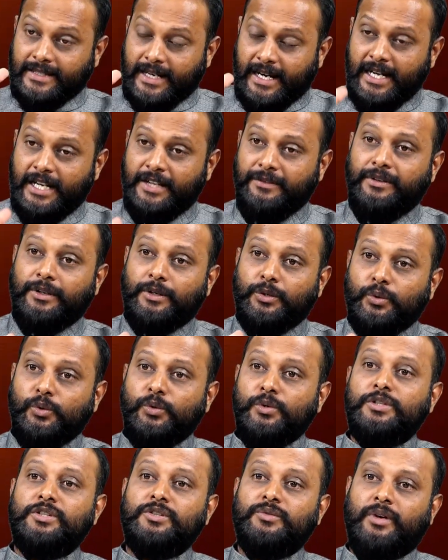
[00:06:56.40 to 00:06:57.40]
సైంటిఫిక్
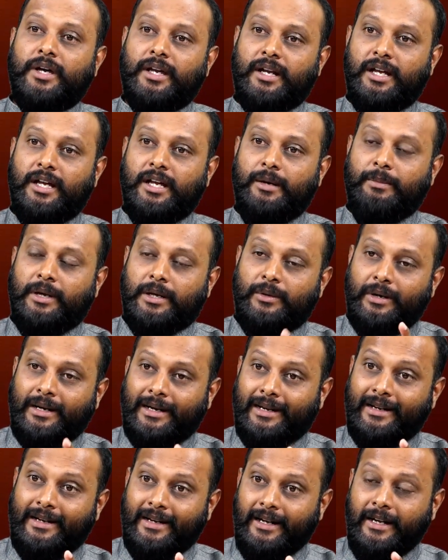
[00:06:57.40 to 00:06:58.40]
టూల్స్ ద్వారా మనం
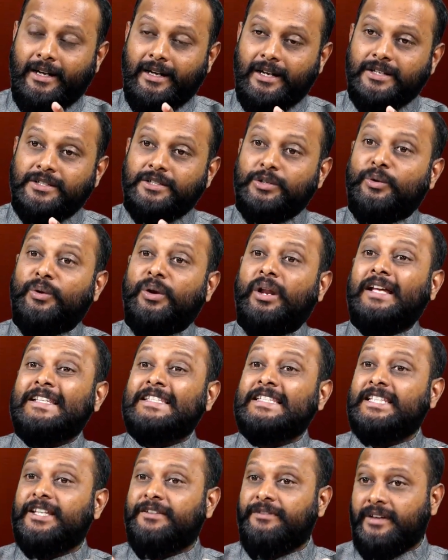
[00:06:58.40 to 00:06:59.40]
అక్కడ రేడియేషన్ ఉన్న
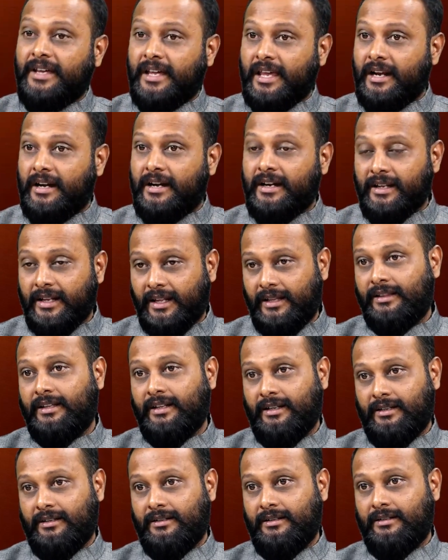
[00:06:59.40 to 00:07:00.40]
సివియారిటీ ఎంత
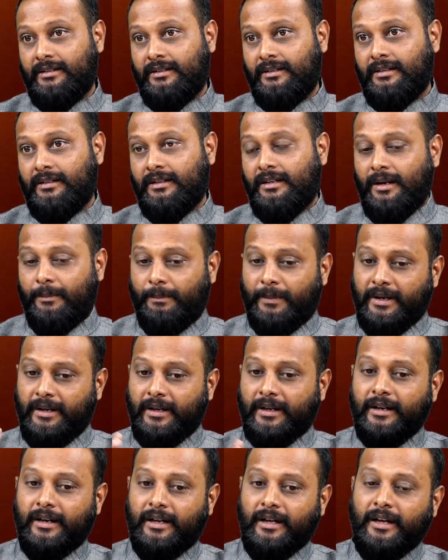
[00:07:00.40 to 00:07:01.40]
మన
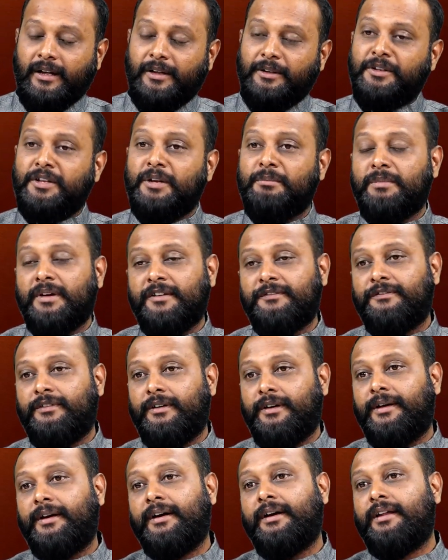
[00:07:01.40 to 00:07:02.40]
దగ్గర ఈఎంఎఫ్
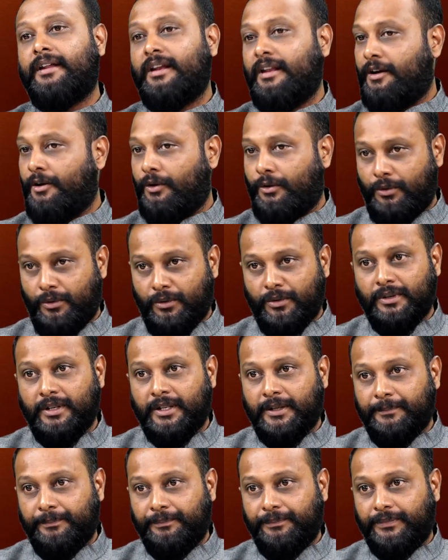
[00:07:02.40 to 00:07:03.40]
రీడర్ అని ఒకటి ఉంటుంది
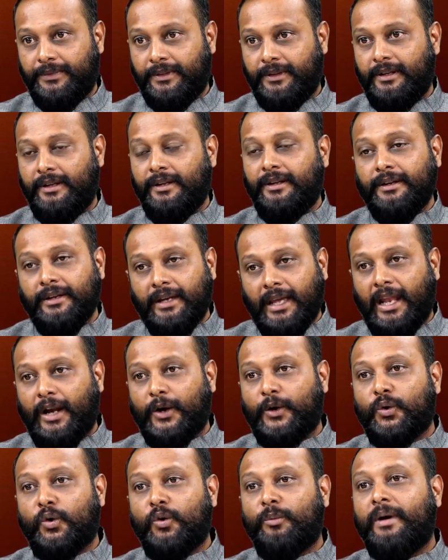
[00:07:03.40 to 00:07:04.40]

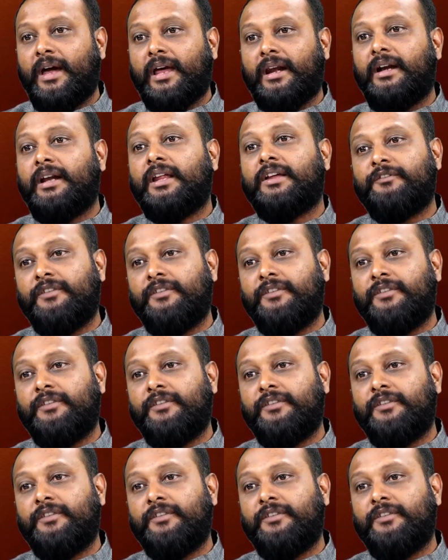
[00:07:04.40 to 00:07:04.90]
ఎలక్ట్రోమాగ్నెటిక్